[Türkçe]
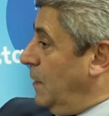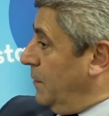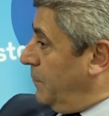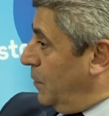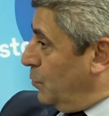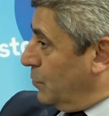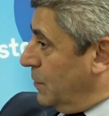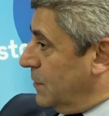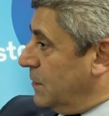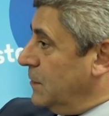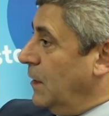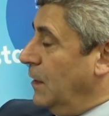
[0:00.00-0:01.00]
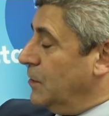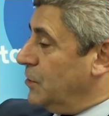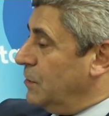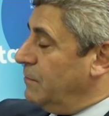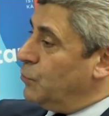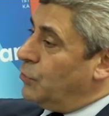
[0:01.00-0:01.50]
Wi-Fi noktasını
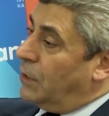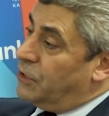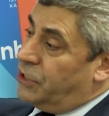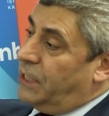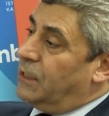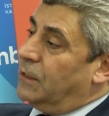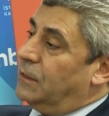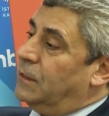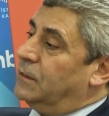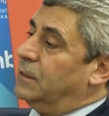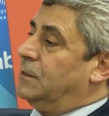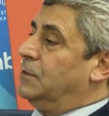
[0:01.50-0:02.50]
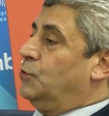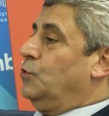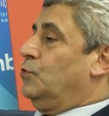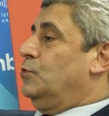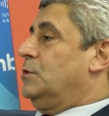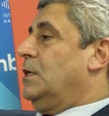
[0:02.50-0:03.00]
açtı ve şu an şehir hatlarına siz
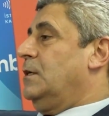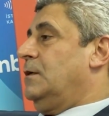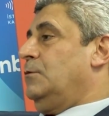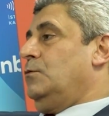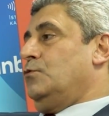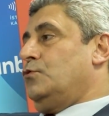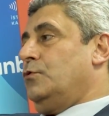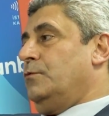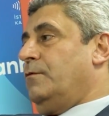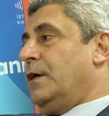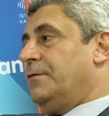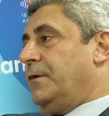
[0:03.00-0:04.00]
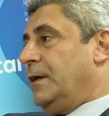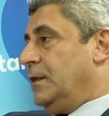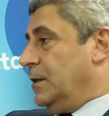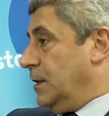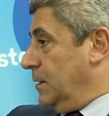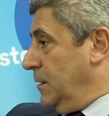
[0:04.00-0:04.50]
çok güzel güçlü bir Wi-Fi
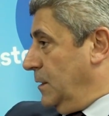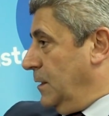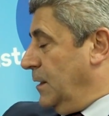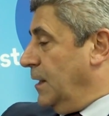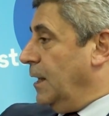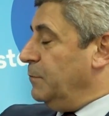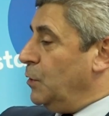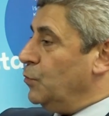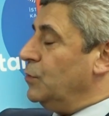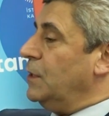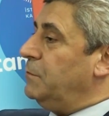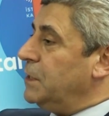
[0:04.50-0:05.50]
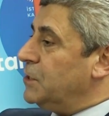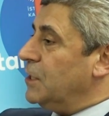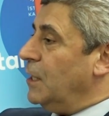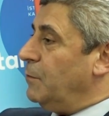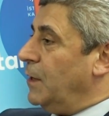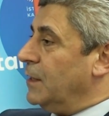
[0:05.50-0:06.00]
alarak hem de günde 1
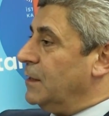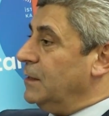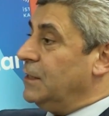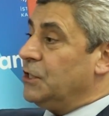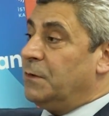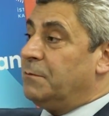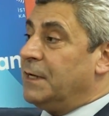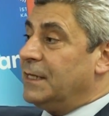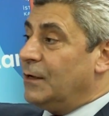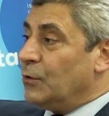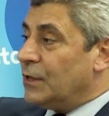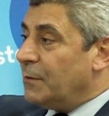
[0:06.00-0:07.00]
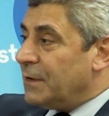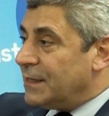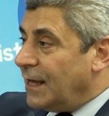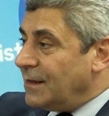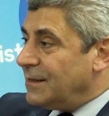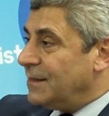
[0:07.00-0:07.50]
GB'lık hiçbir bedel
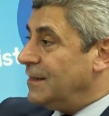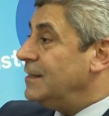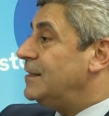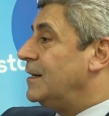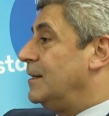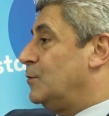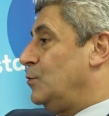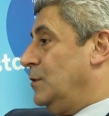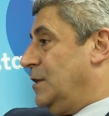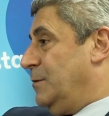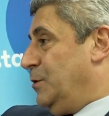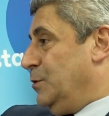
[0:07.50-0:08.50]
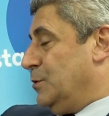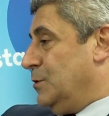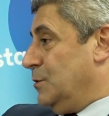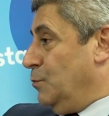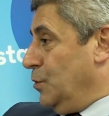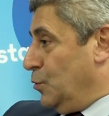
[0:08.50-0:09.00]
ödemeden internet
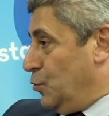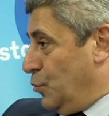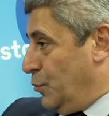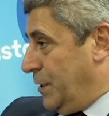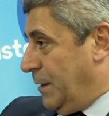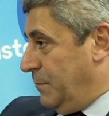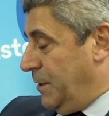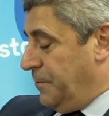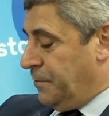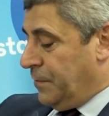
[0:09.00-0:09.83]
kullanabiliyorsunuz. Bu da çok önemli.